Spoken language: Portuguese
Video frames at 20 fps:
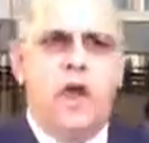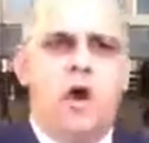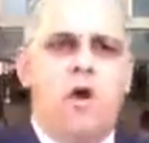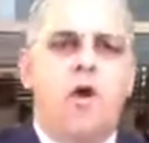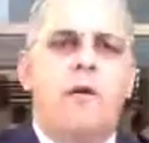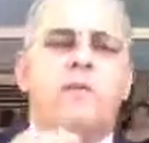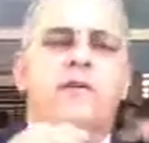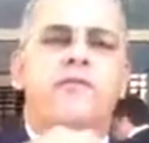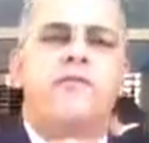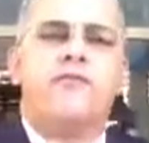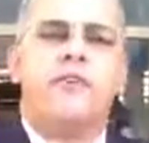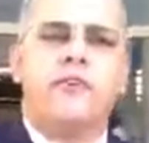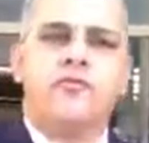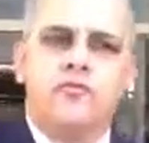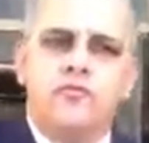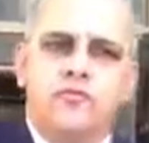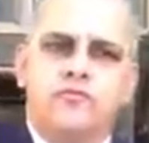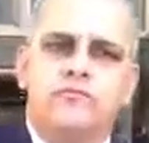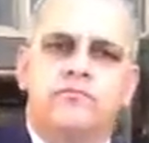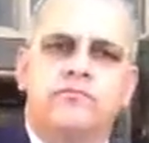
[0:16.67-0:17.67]
A OAB fez
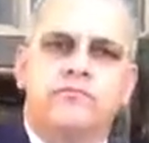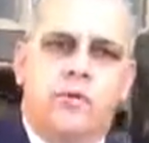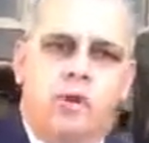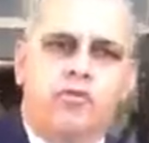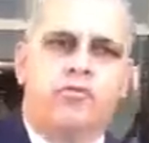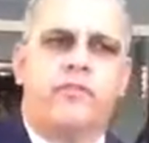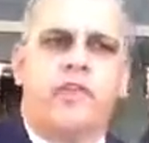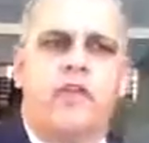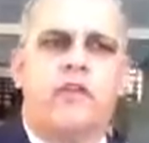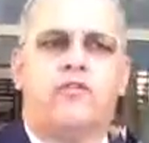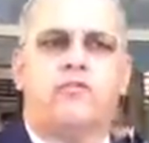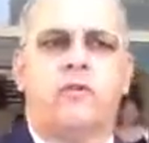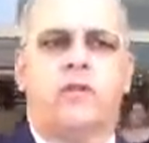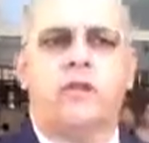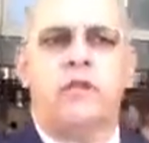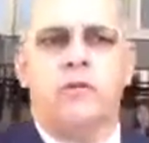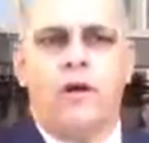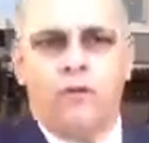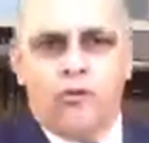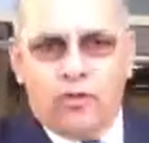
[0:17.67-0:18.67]
um protesto
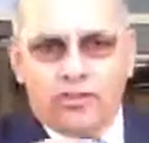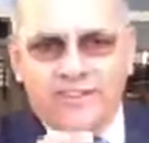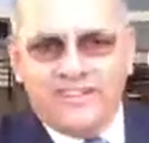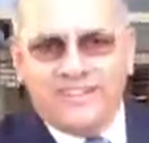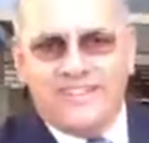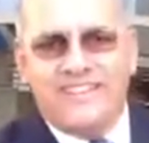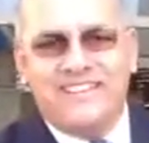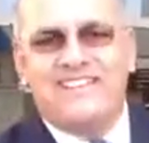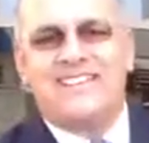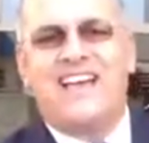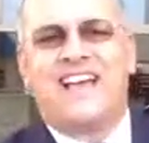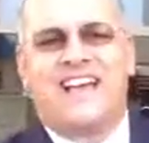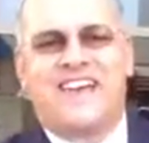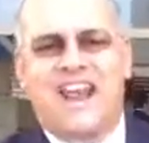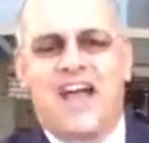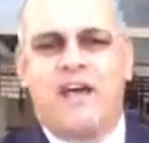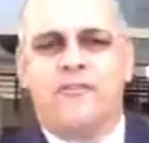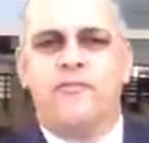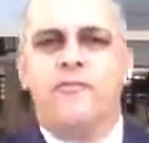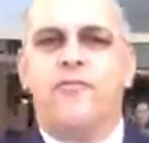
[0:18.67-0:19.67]
aqui, uma nota de
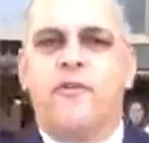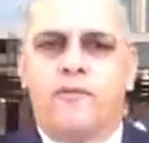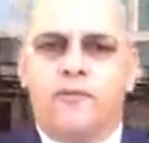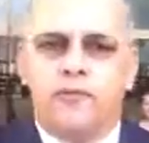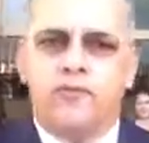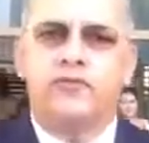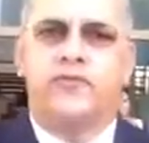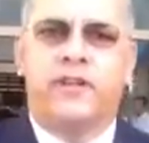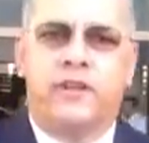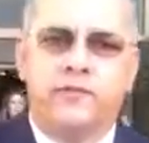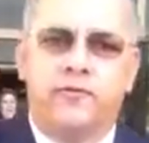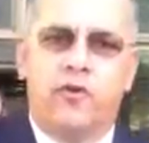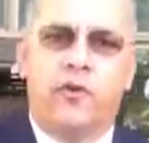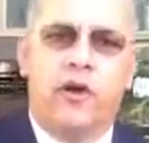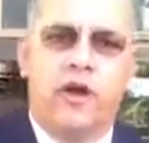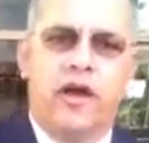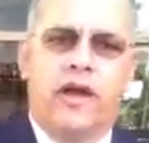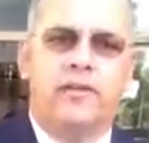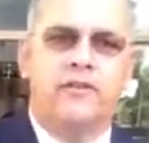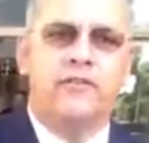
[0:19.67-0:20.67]
desagravo em favor dos
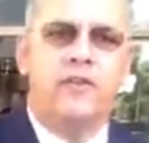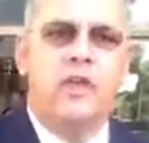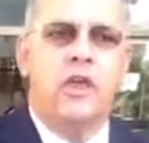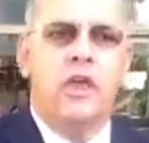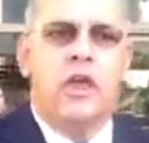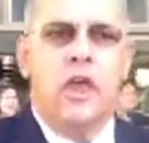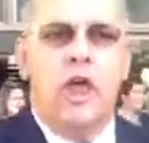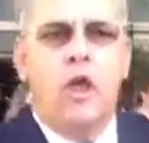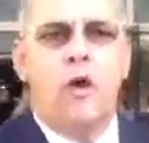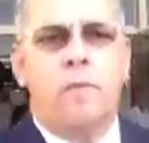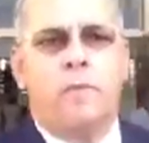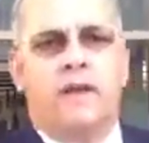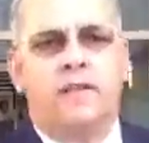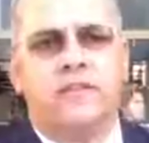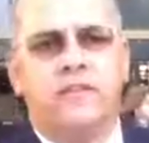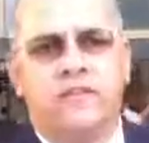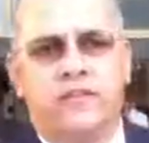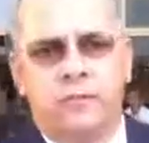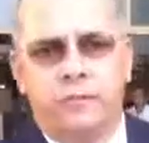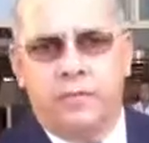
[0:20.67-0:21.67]
advogados. Eu
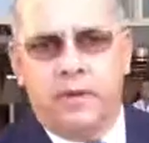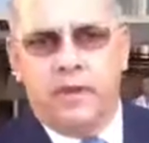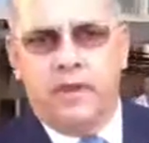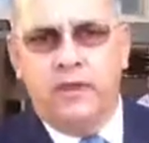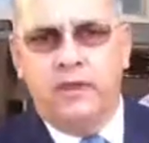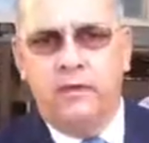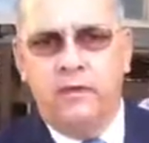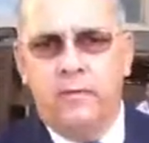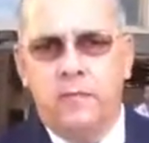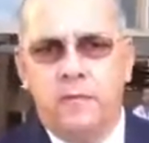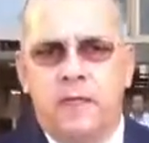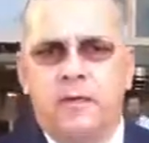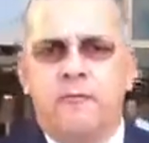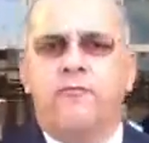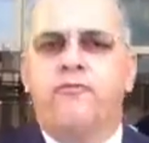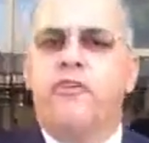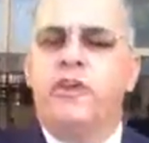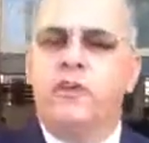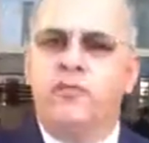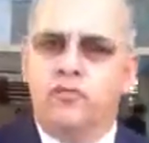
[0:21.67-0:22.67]
participei,
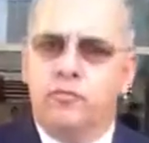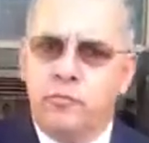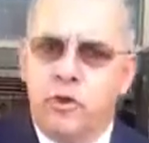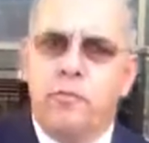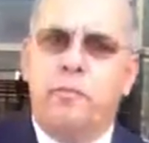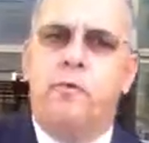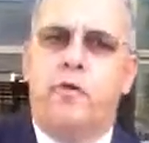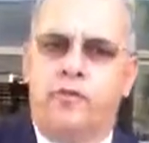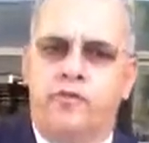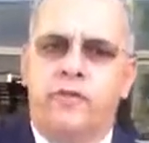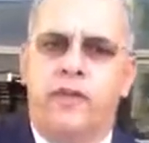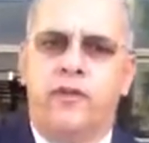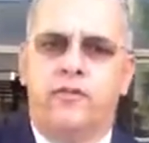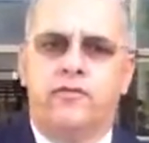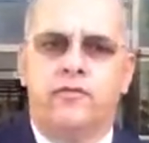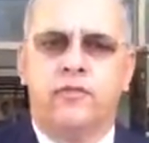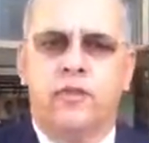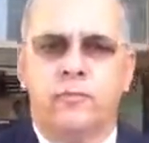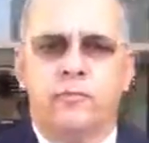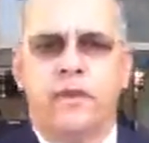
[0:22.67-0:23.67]
Fiz o meu
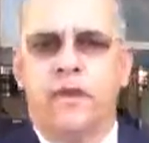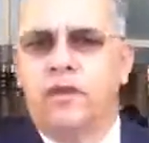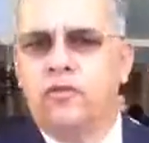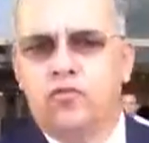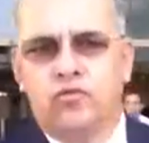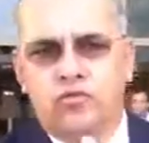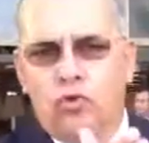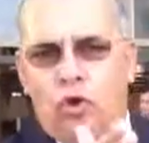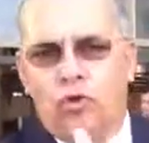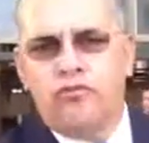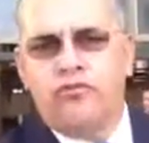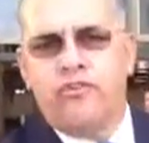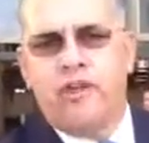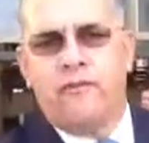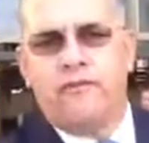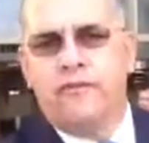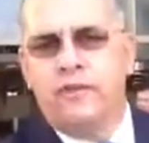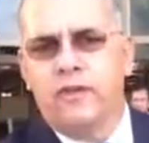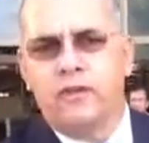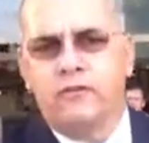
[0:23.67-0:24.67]
protesto também, todos
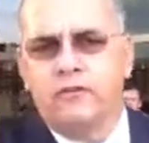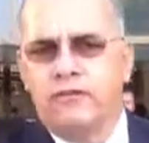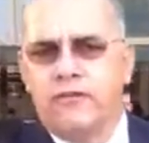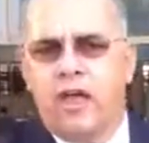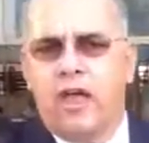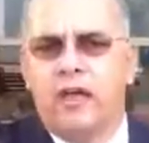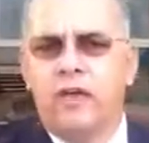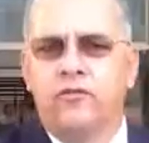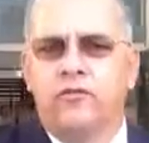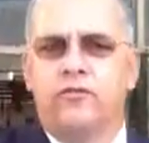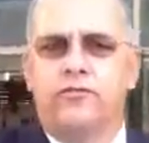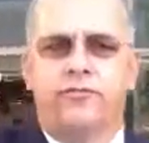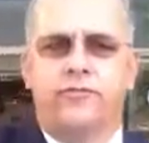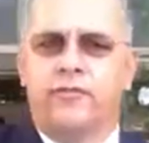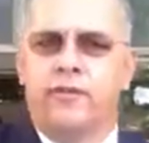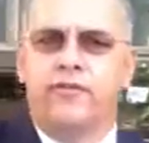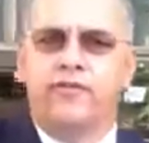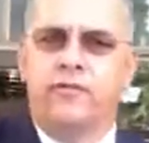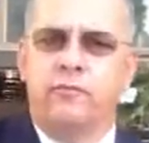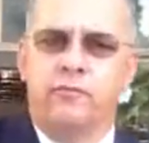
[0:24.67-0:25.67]
já viram, está aí no
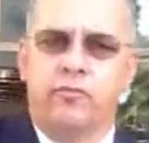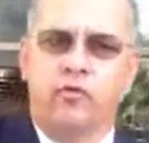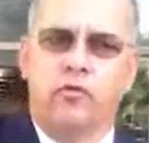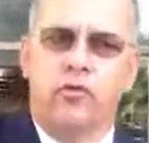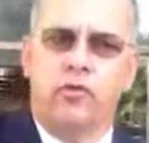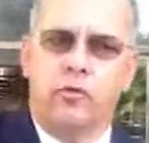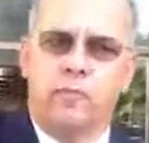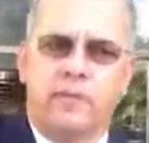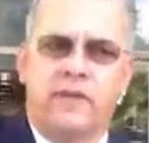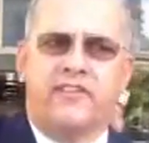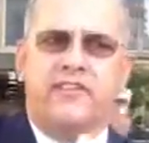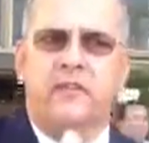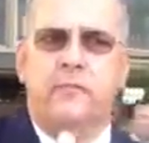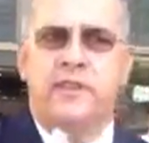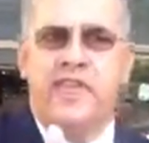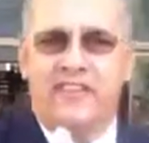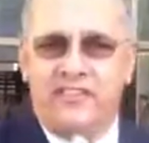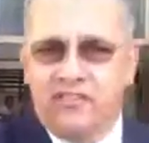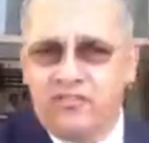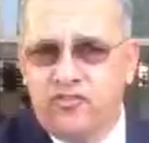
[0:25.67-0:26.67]
Facebook, eu peço que
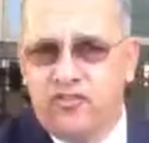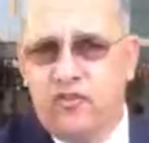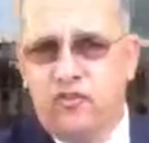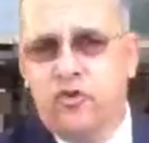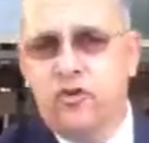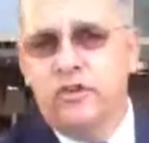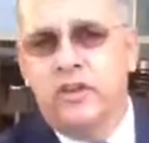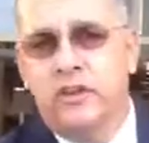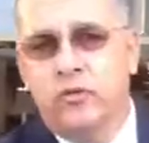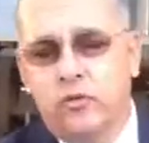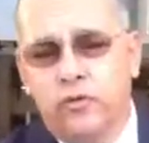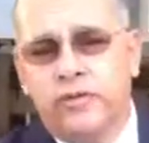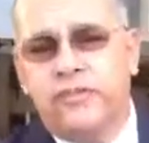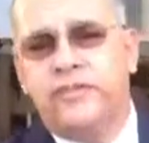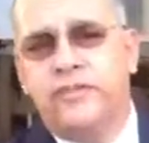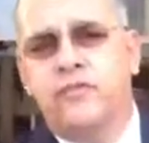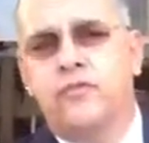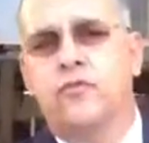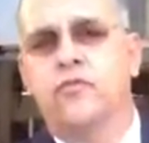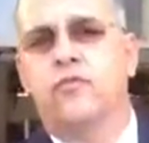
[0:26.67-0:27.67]
me adicione,
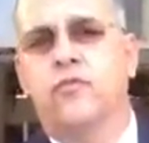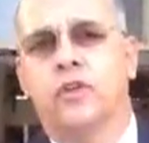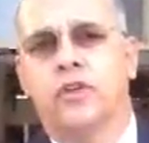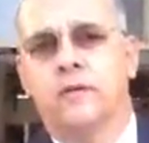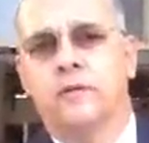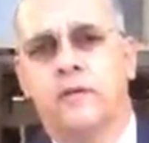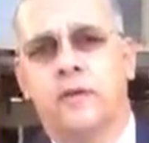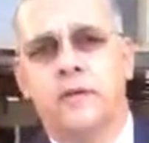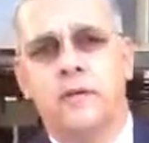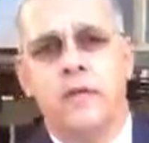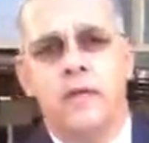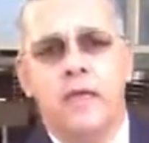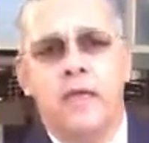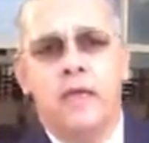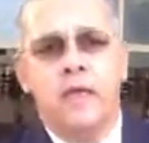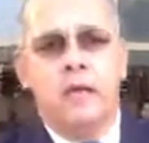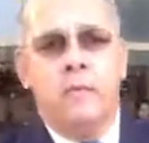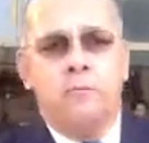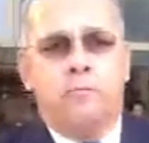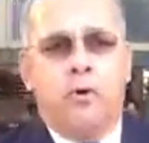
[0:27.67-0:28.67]
Luiz Antônio Lima,
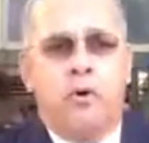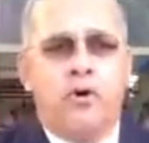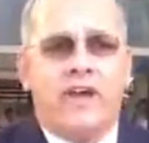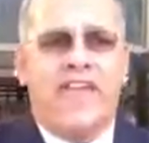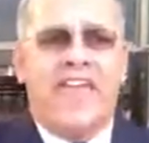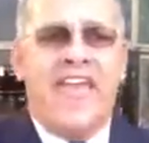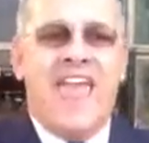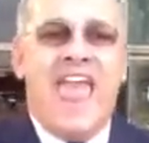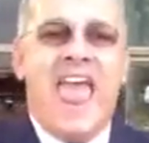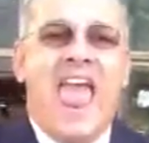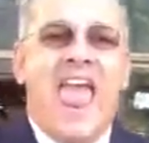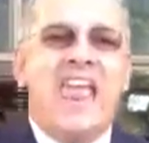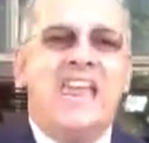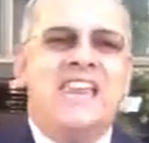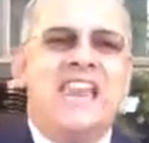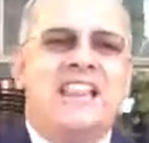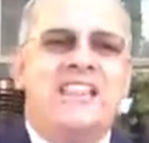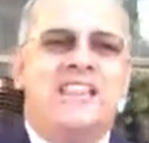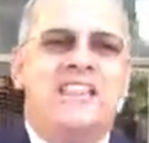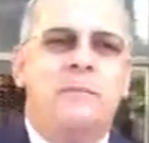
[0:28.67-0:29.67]
porque é
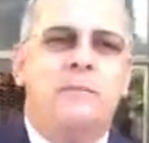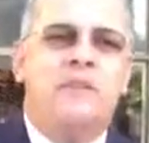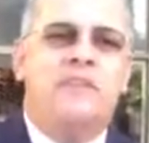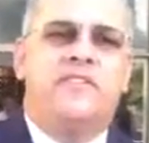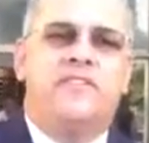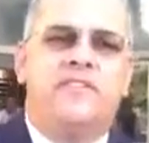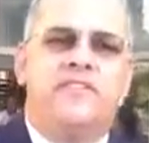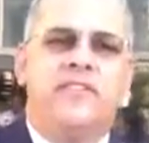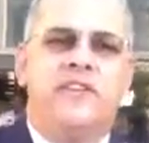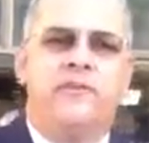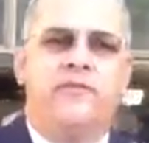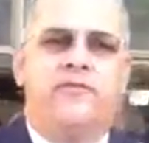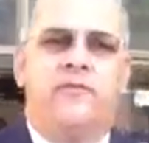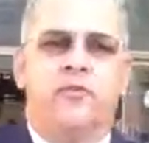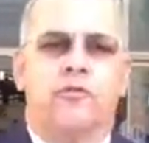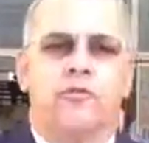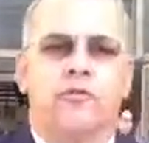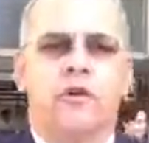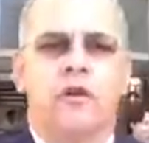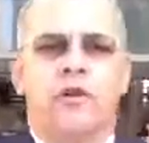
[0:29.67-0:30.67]

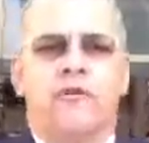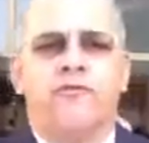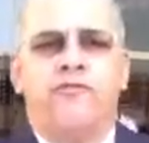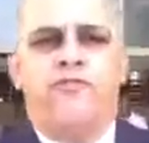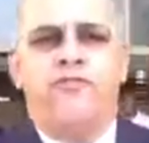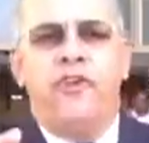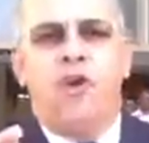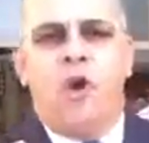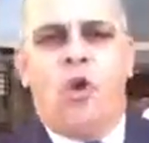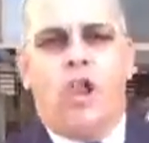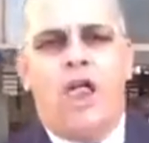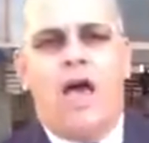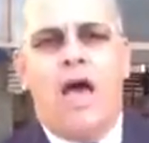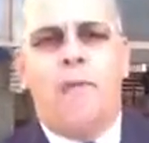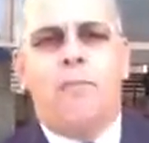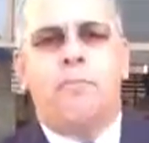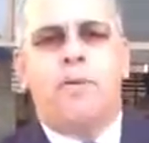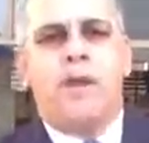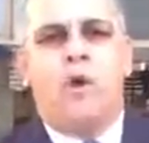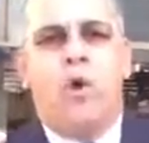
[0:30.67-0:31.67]
inadmissível
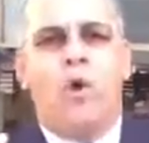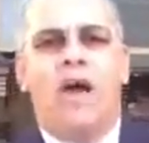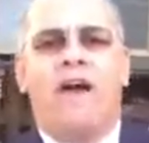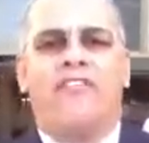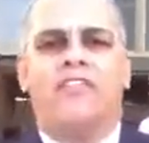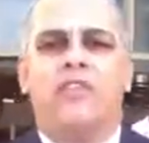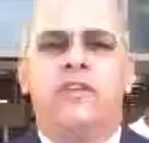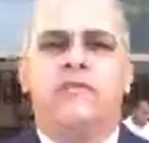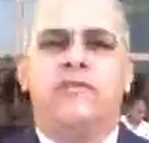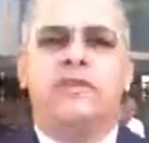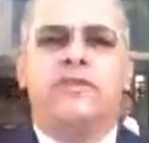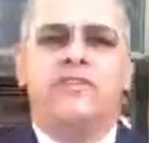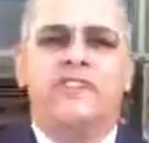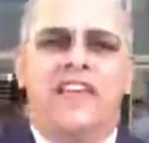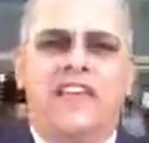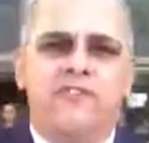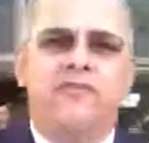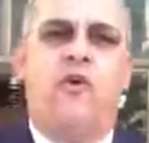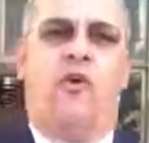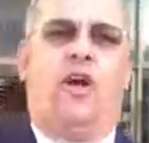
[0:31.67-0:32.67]
violar prerrogativas
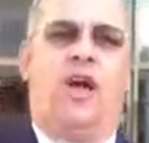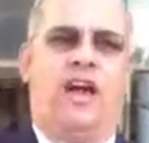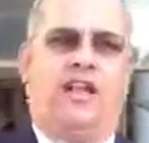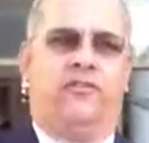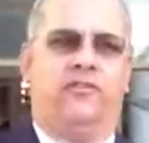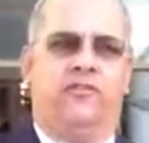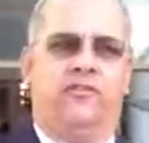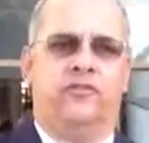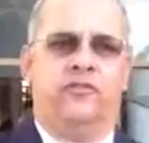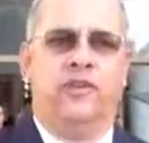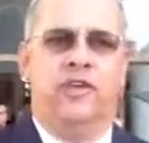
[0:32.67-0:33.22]
de advogados.